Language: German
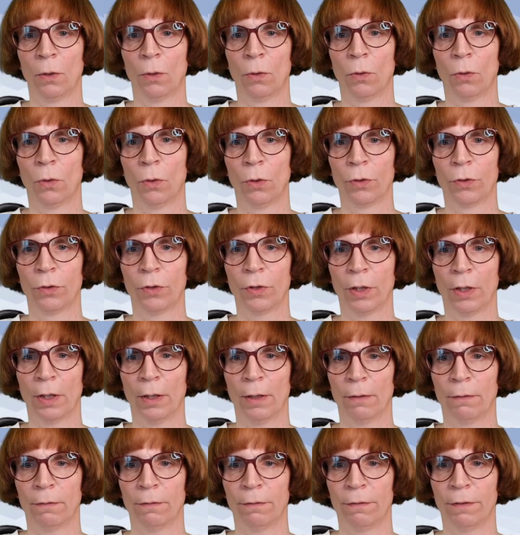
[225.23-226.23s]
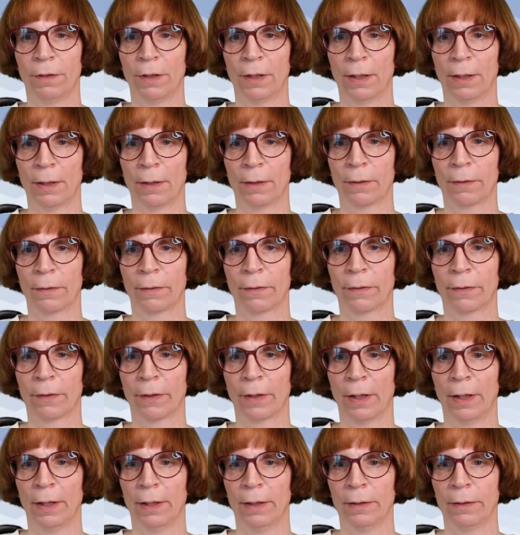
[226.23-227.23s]

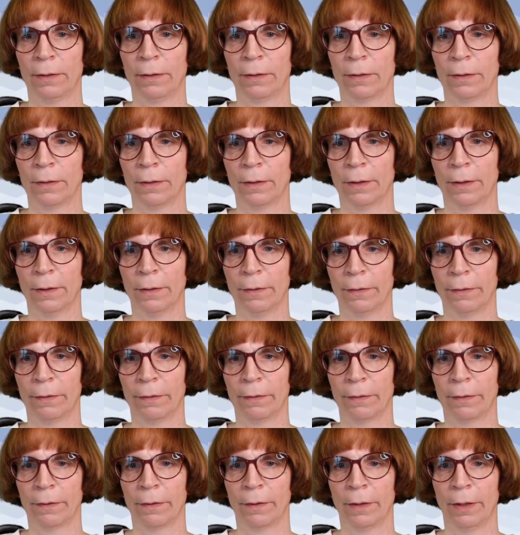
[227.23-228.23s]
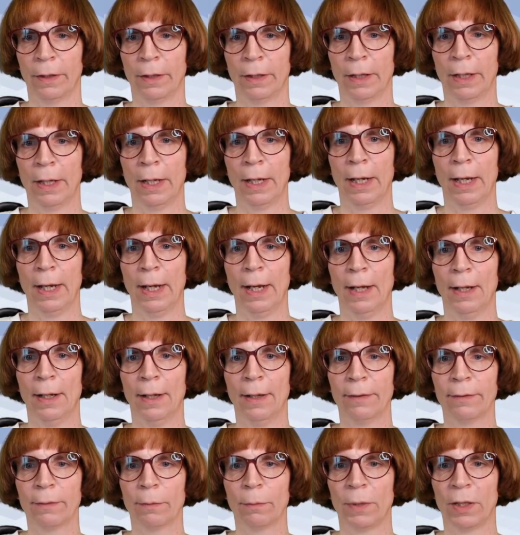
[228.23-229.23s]
Unterverzeichnis
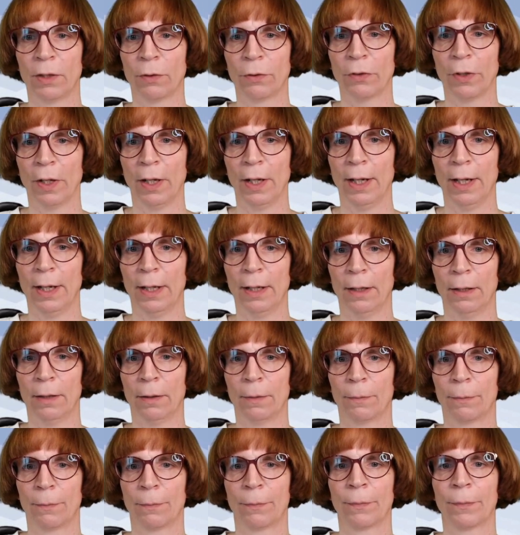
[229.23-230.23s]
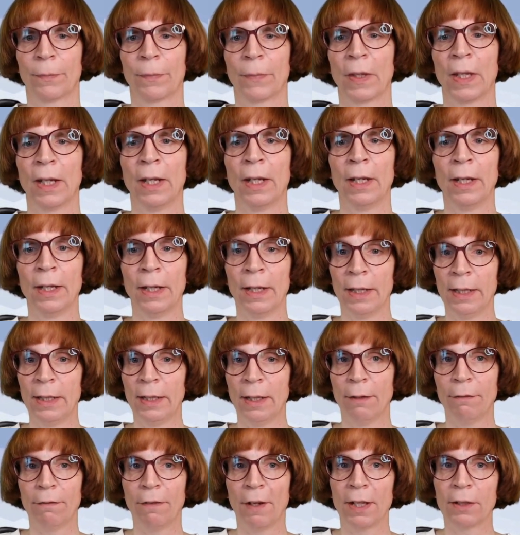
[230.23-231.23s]
ls-al.
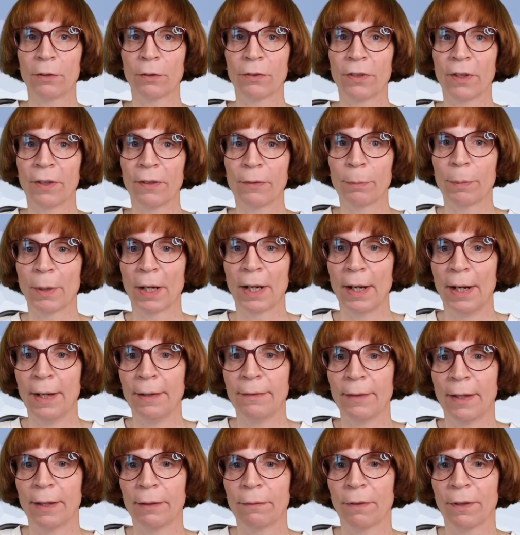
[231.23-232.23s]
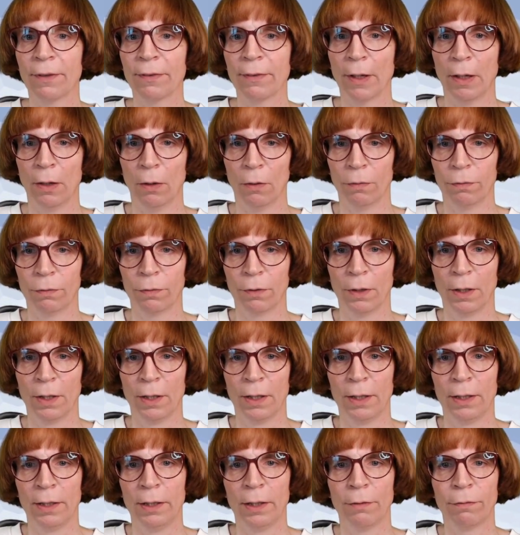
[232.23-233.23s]
Hier fällt uns jetzt bereits etwas auf.
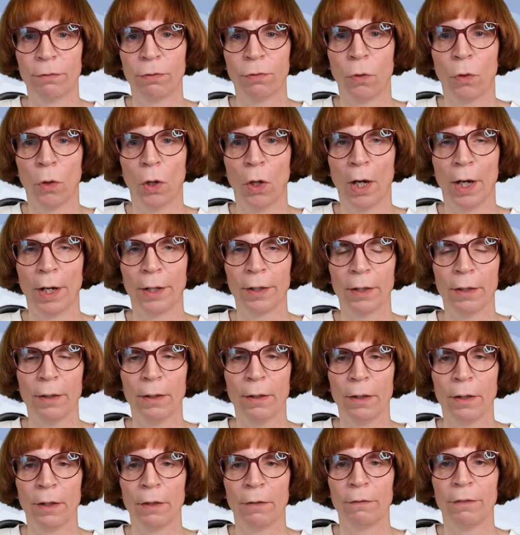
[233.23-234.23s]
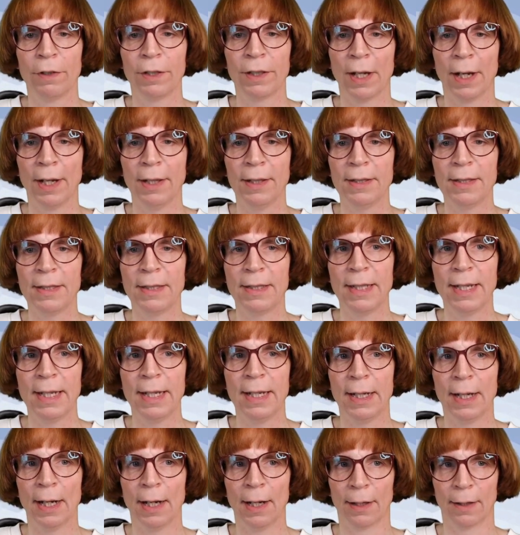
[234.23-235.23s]
Hier vorne wird ein
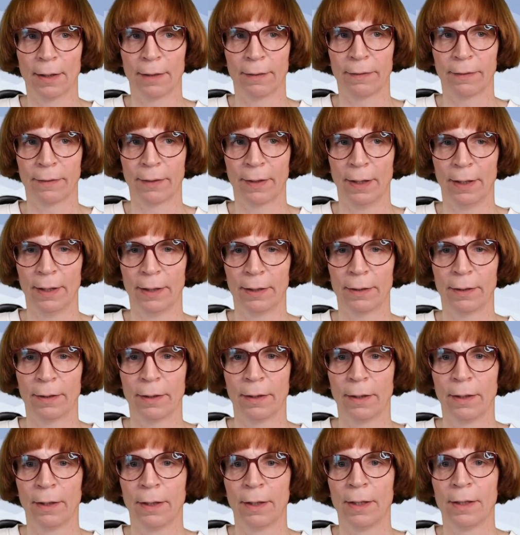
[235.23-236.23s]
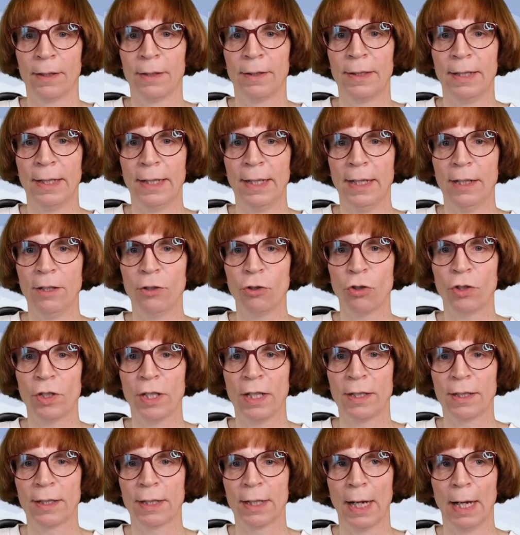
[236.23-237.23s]
D angezeigt. D
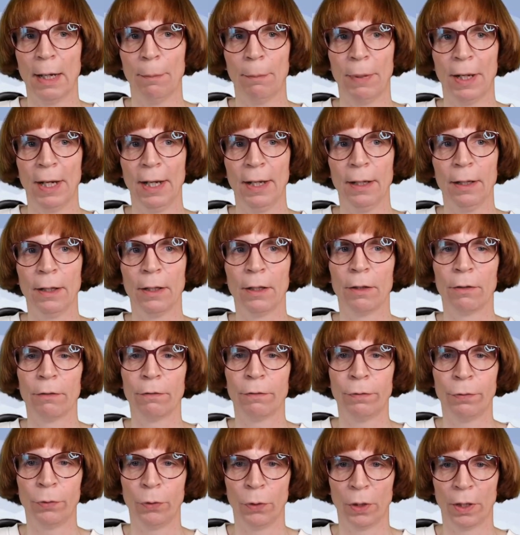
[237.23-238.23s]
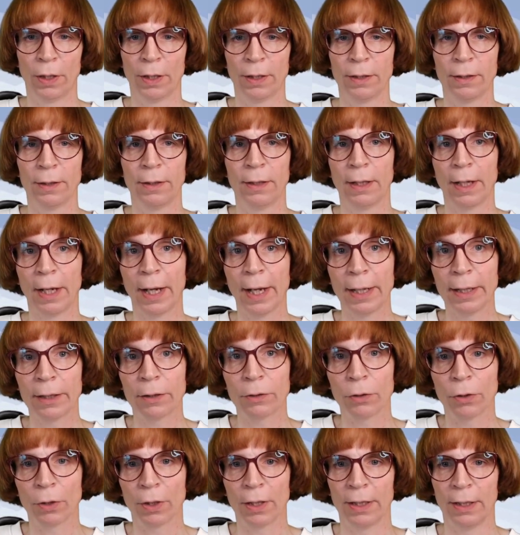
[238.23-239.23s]
steht dabei für
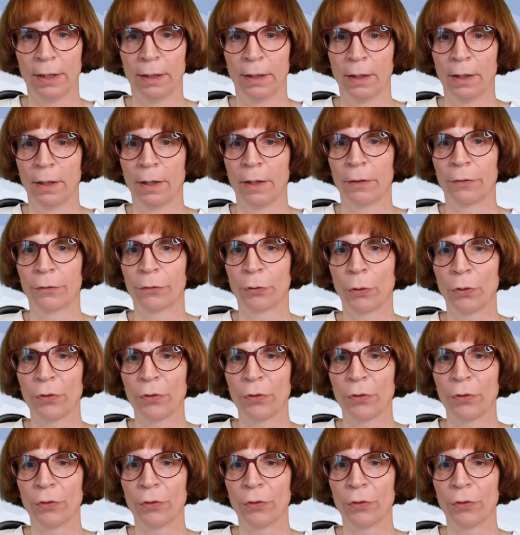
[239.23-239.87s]
Directory. So